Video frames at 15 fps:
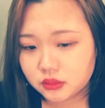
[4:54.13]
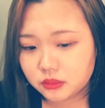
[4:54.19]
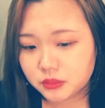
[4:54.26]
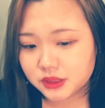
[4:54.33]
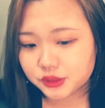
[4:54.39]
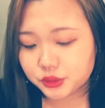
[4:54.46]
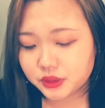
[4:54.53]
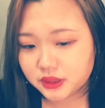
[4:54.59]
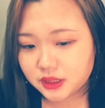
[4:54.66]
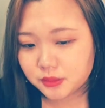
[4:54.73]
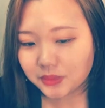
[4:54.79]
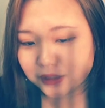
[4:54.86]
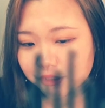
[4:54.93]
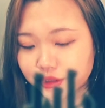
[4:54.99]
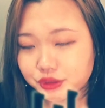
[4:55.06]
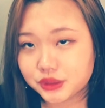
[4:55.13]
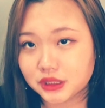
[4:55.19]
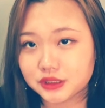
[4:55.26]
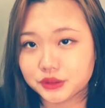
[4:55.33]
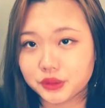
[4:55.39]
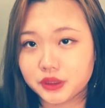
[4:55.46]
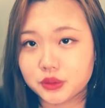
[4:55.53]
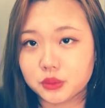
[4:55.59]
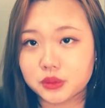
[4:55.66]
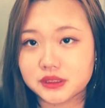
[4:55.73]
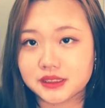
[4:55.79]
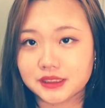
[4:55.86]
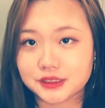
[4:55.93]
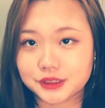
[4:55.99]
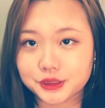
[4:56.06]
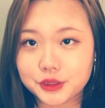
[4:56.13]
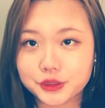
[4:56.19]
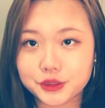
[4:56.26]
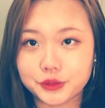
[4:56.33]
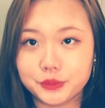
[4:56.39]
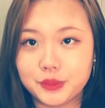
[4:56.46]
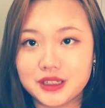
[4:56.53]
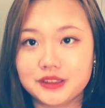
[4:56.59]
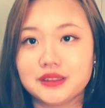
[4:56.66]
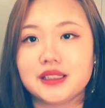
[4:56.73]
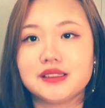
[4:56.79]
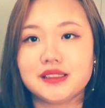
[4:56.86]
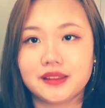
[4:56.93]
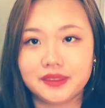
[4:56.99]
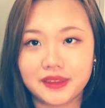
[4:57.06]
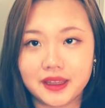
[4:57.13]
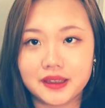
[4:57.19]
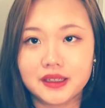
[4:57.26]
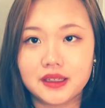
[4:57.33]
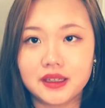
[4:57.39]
まあそれでまあ中学の居心地がすごく悪くなっちゃって